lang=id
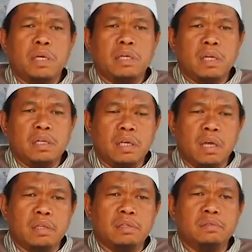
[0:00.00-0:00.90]
baik kita
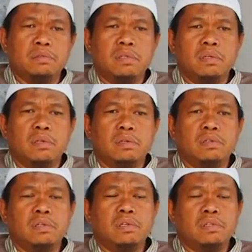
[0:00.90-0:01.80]
lihat
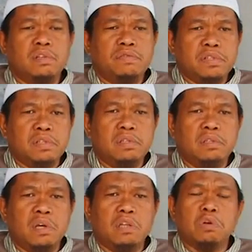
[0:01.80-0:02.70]
di
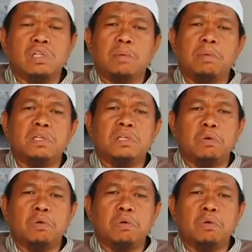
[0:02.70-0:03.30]
televisi atau kita baca di